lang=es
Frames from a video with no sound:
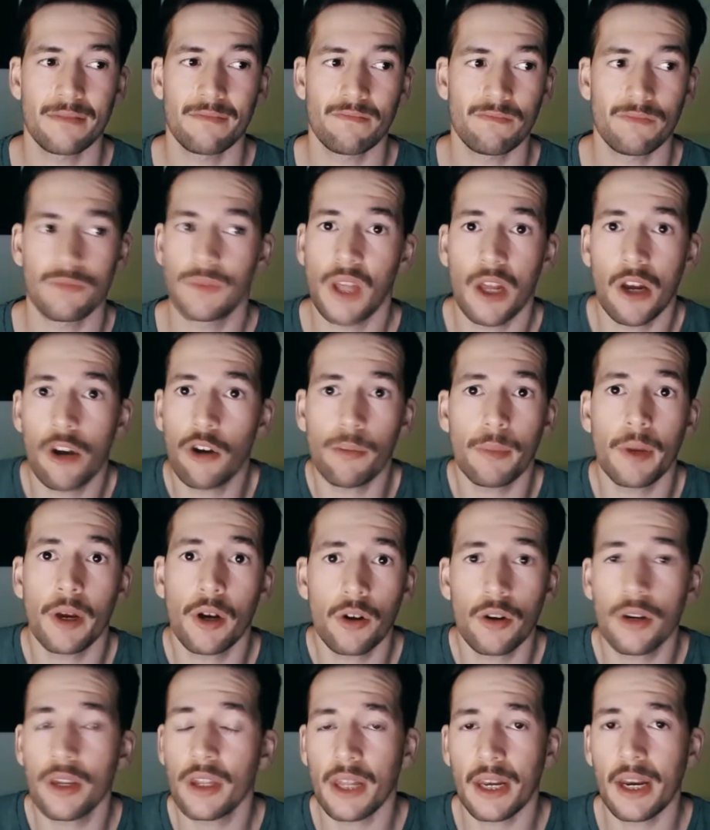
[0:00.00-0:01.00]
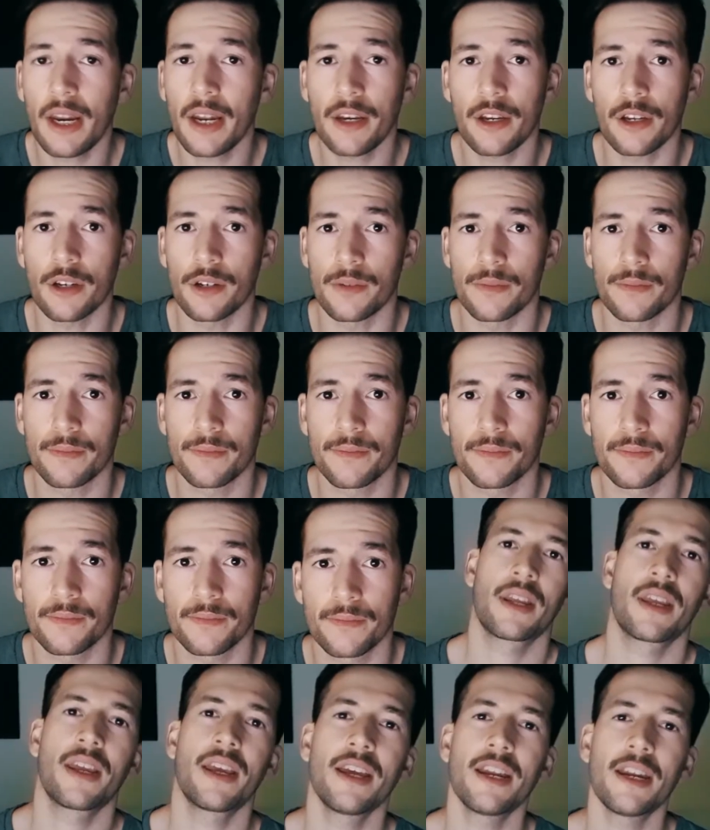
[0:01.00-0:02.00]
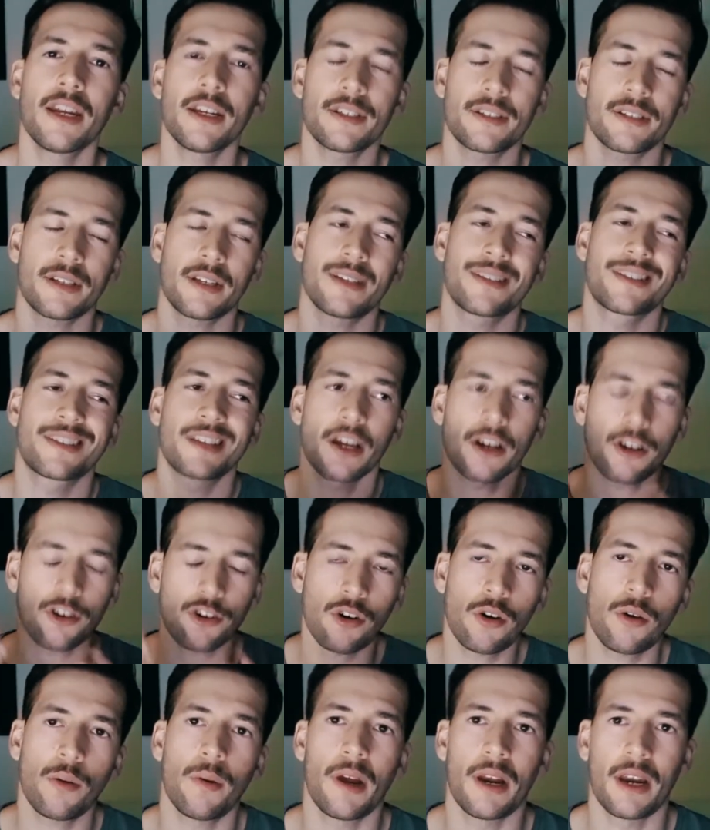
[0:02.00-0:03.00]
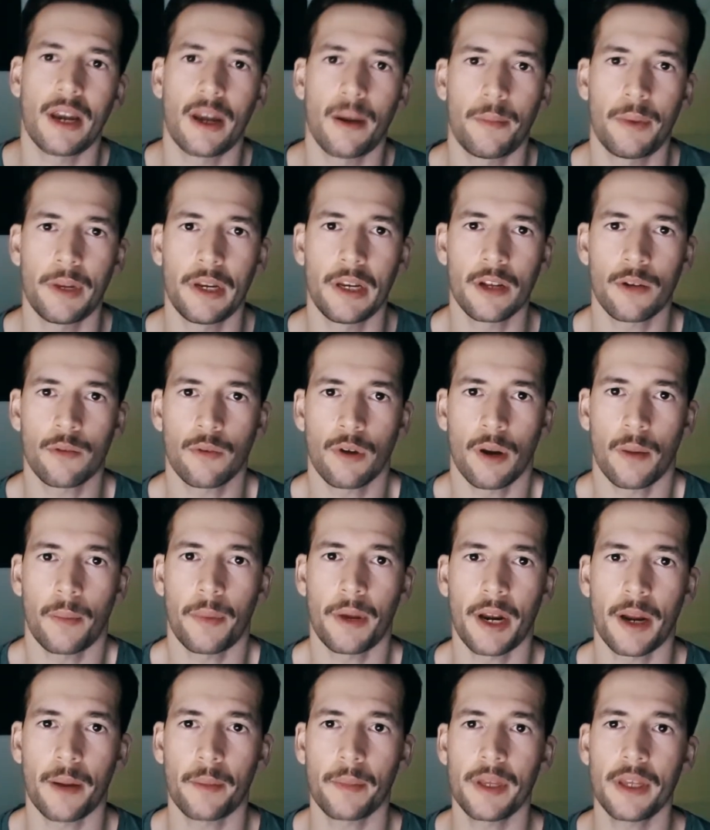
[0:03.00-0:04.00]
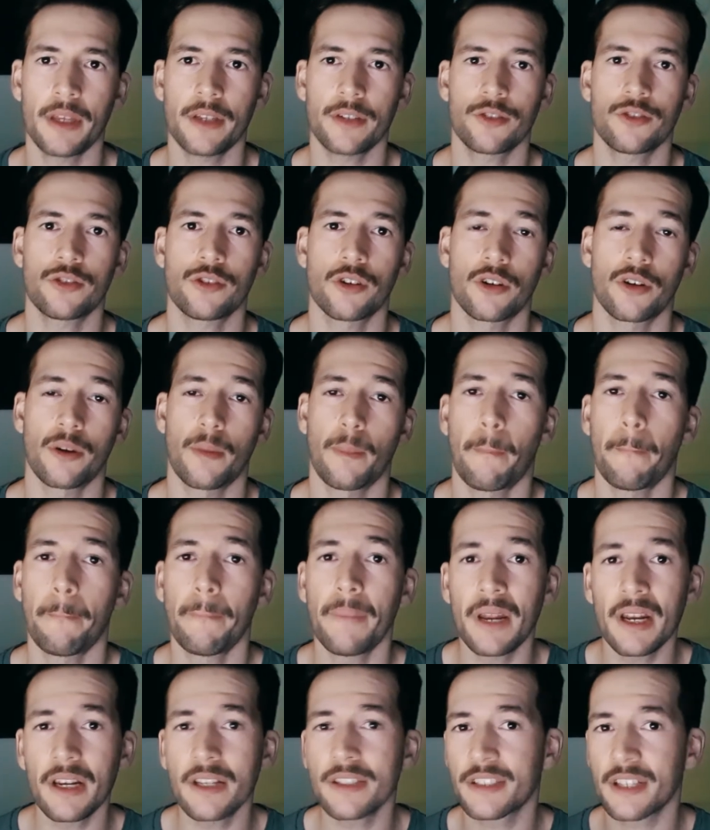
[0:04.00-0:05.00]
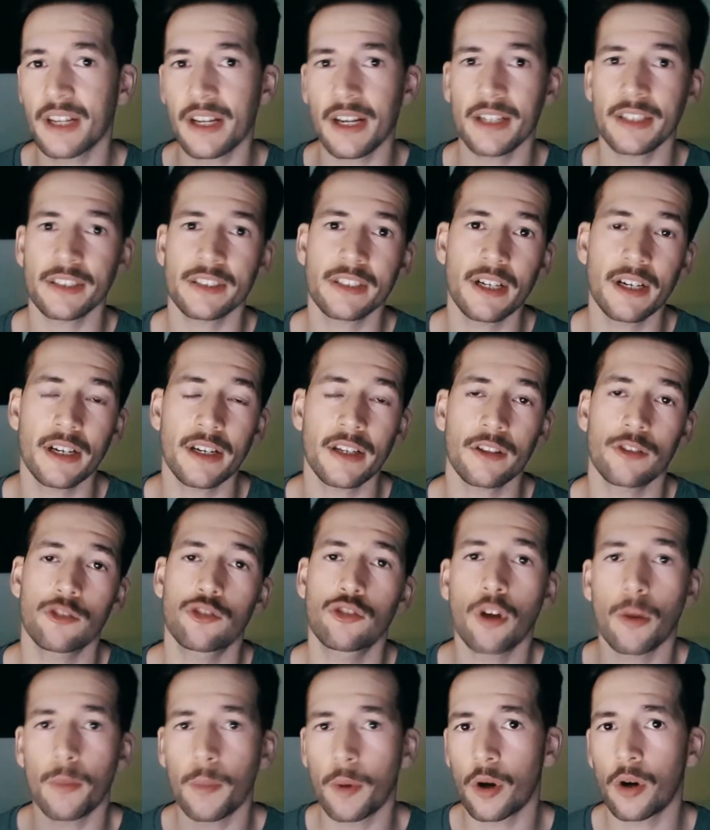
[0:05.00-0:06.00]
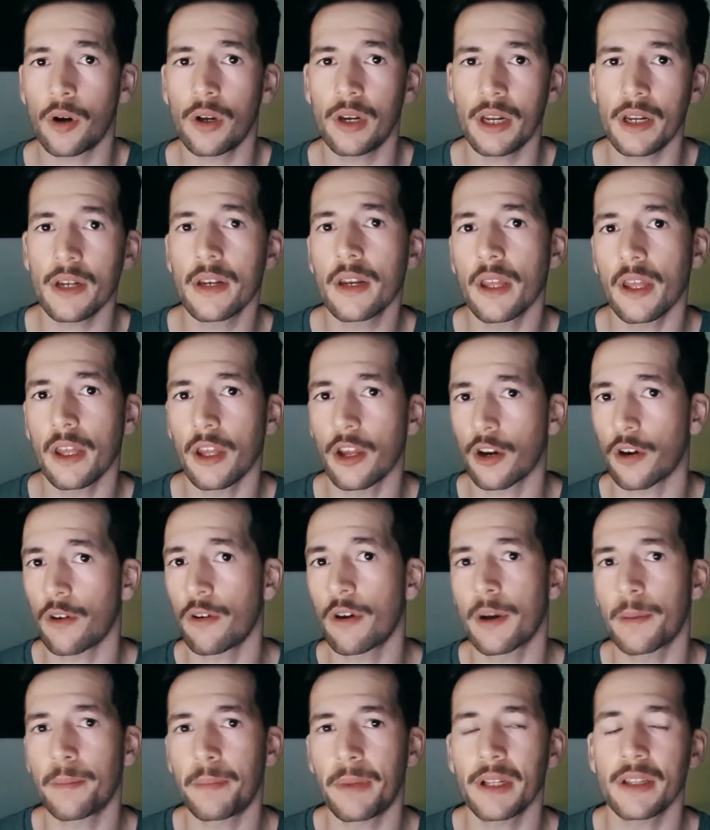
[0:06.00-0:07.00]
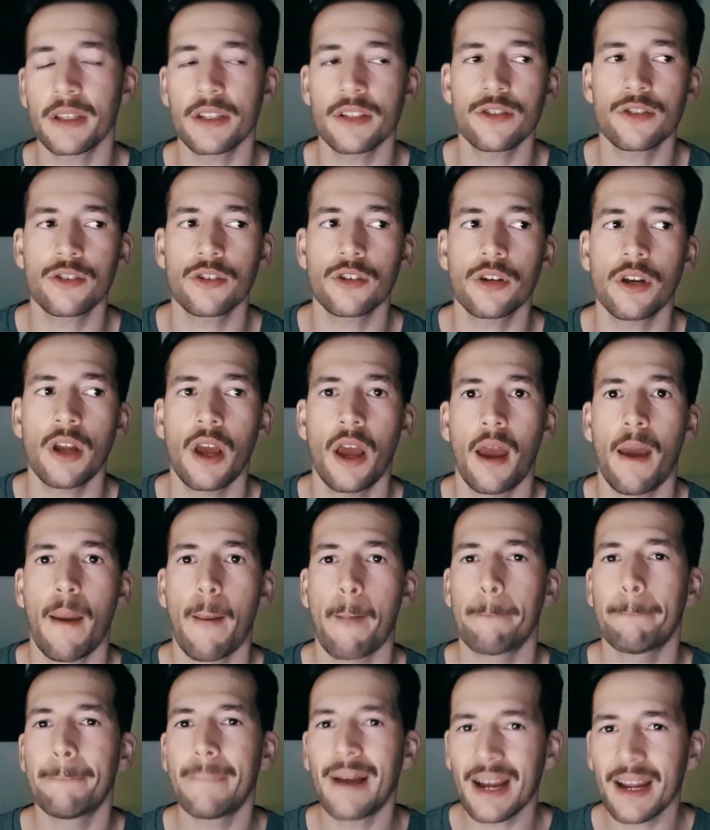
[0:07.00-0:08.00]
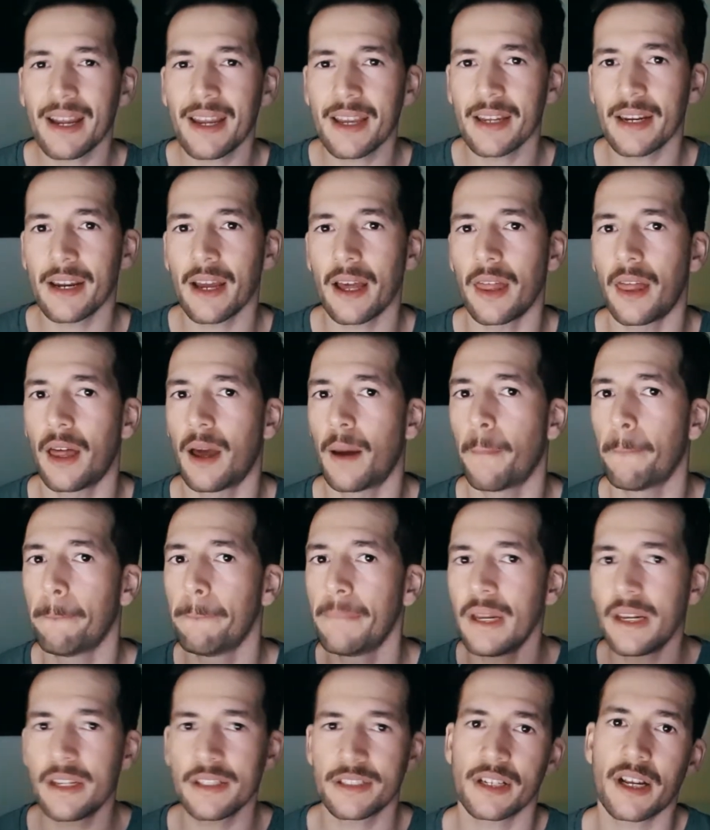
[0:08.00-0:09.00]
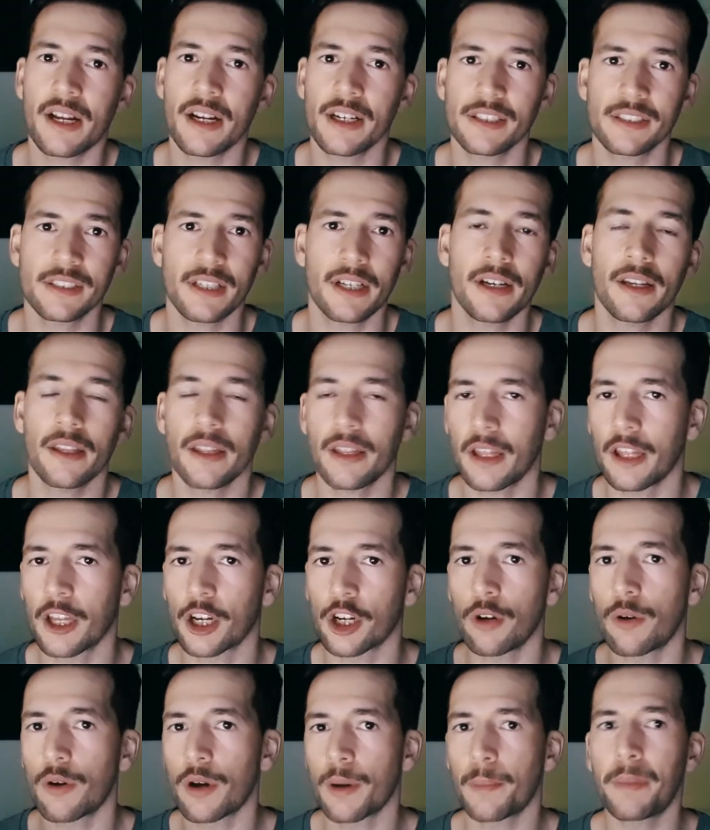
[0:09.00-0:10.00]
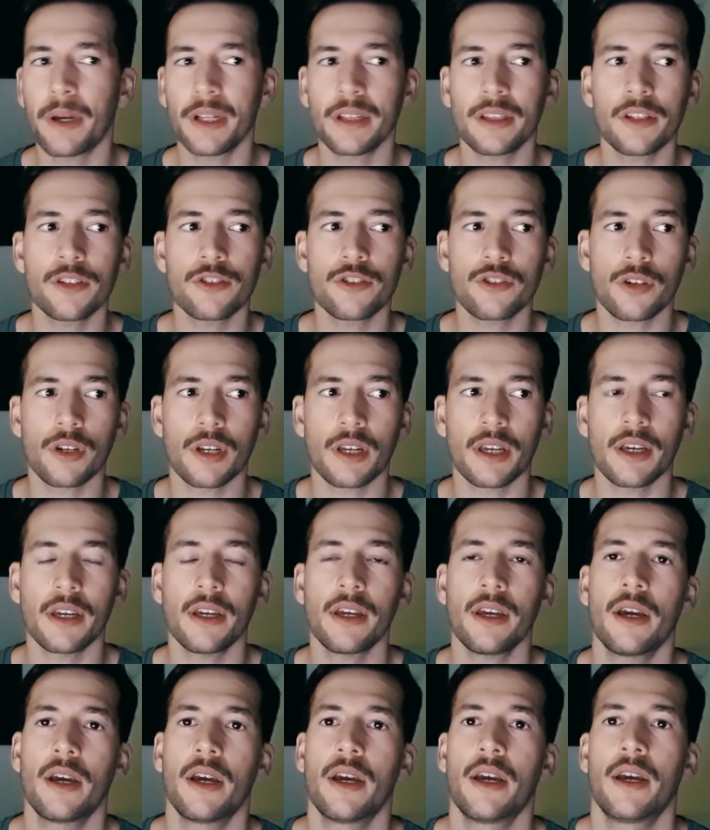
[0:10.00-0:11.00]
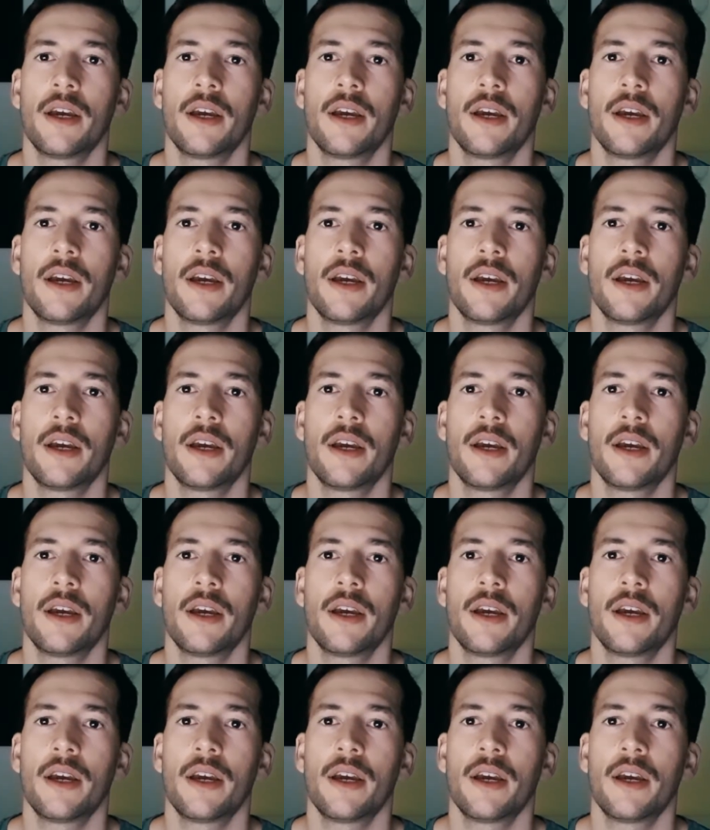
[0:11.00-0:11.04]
de lo mejor del año. Quienes se roban la película para mí son Bill Skarsgård, Tom Holland y Robert Pattinson. Más que nada, Bill Skarsgård y Robert Pattinson que